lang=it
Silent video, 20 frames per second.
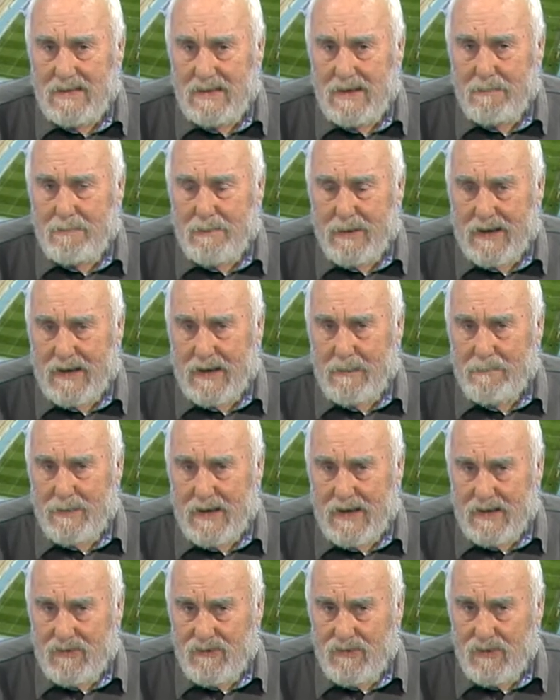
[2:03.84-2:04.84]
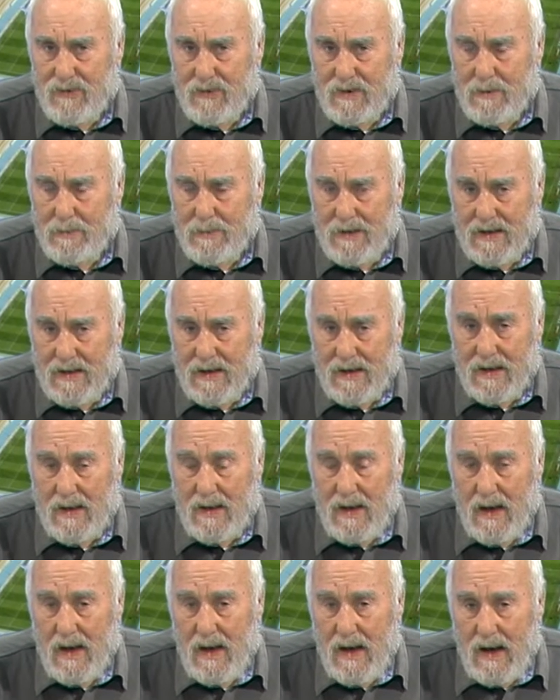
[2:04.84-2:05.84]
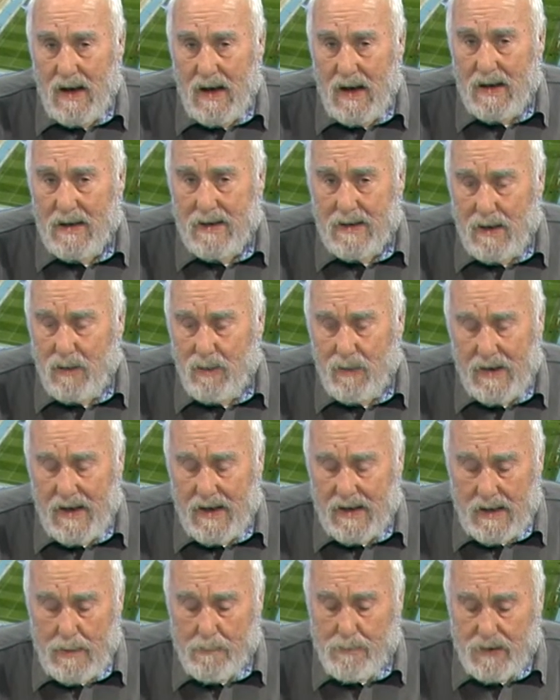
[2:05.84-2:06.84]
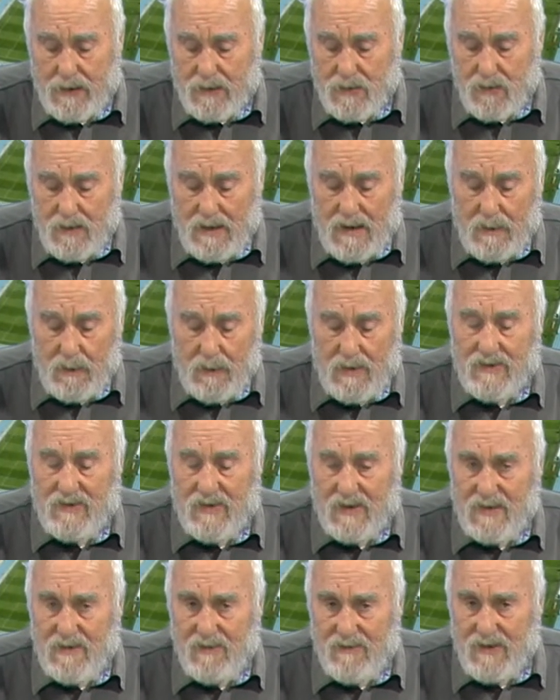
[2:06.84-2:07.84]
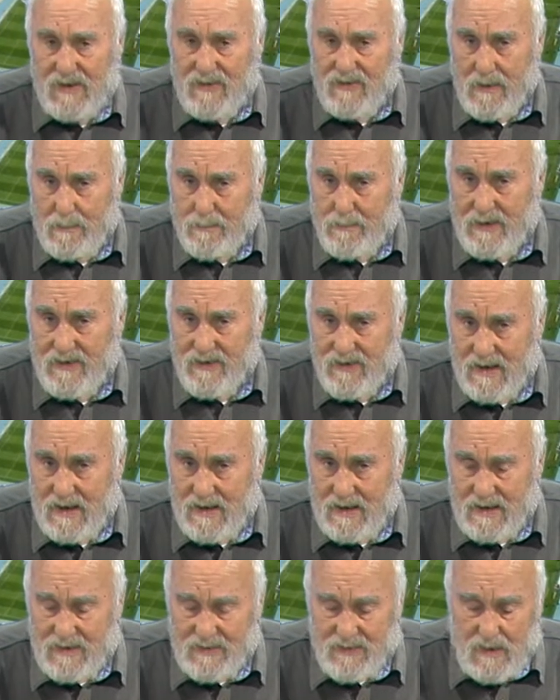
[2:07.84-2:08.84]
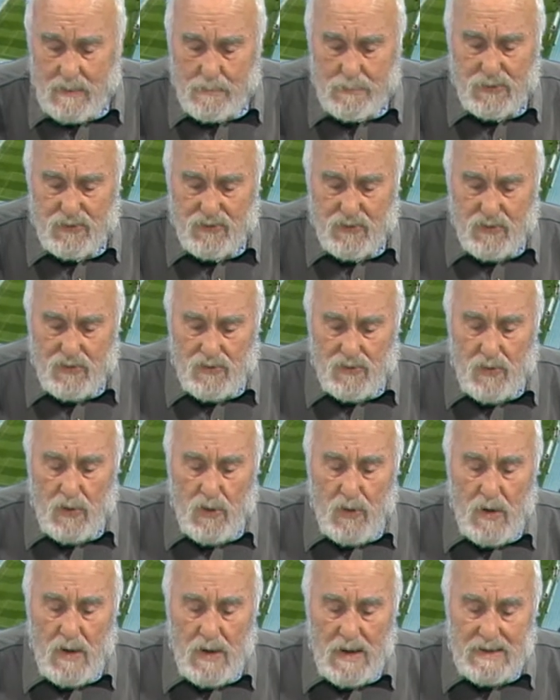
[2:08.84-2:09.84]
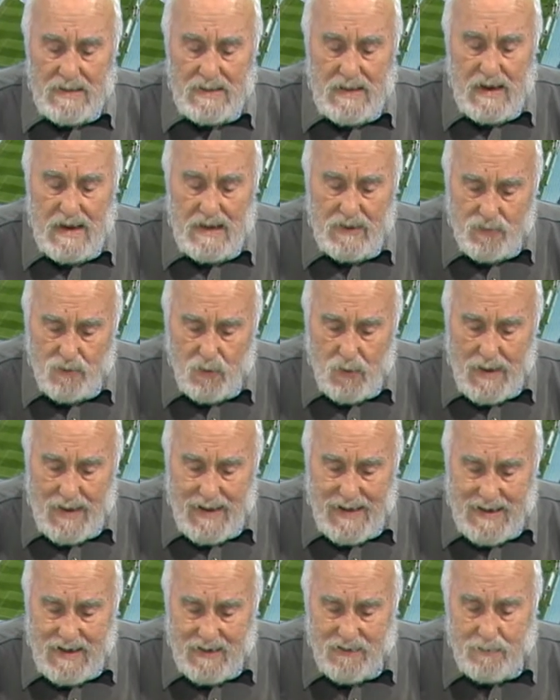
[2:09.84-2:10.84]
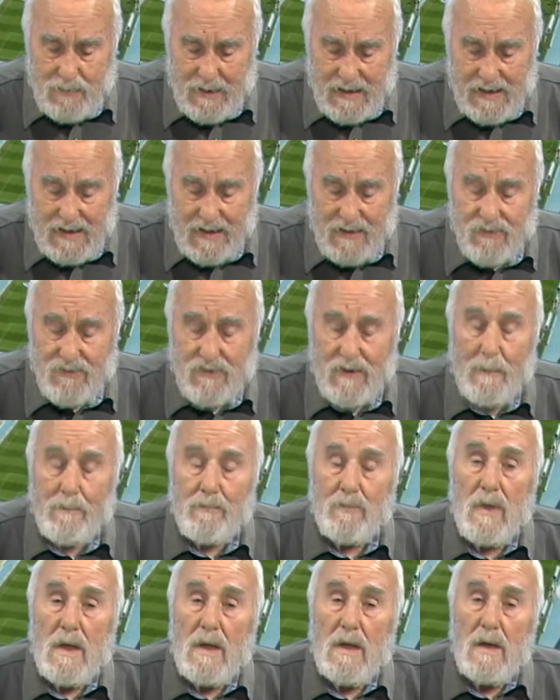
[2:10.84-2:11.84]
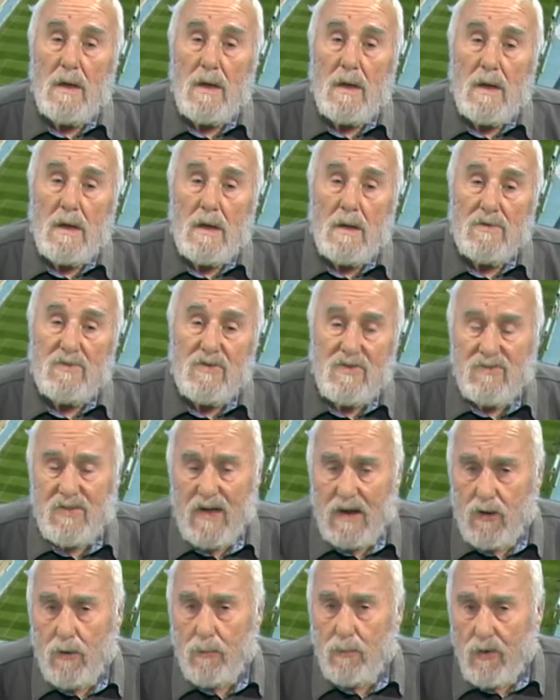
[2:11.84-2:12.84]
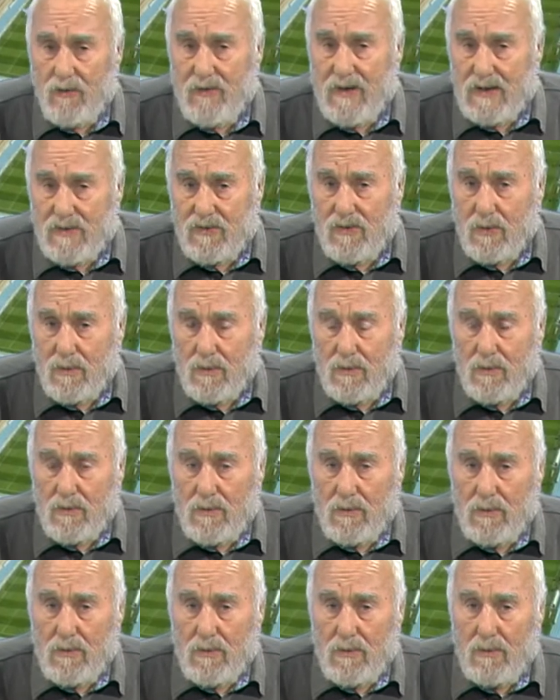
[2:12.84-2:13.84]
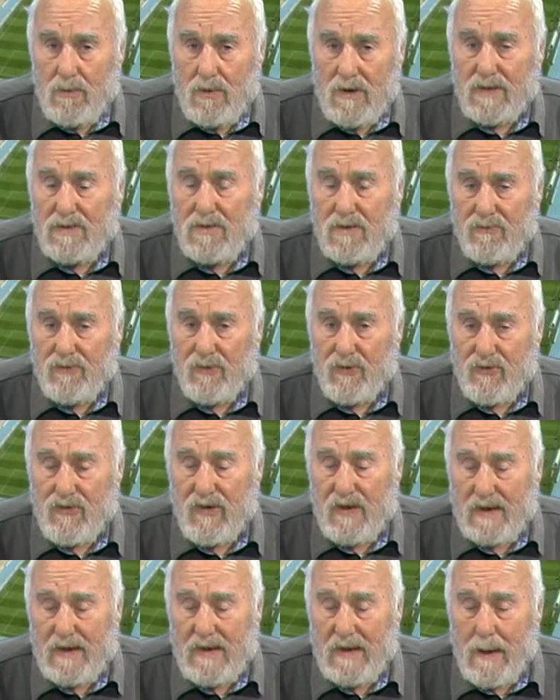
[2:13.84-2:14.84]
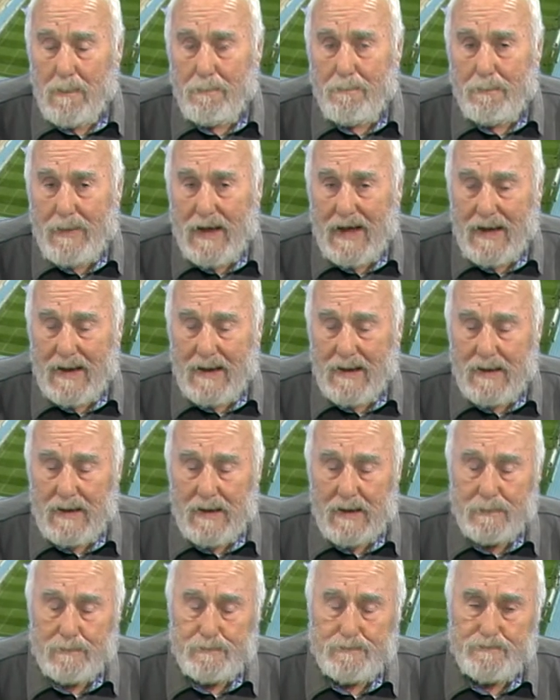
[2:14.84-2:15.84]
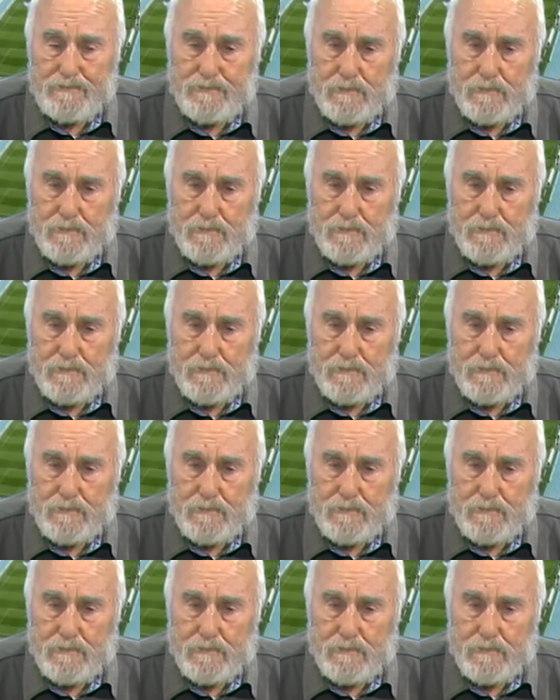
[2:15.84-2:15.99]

di preparazione perché anche lui ha capito che questa difesa pescarese ha bisogno della sua esperienza. Si stanno muovendo eh, le tifoserie per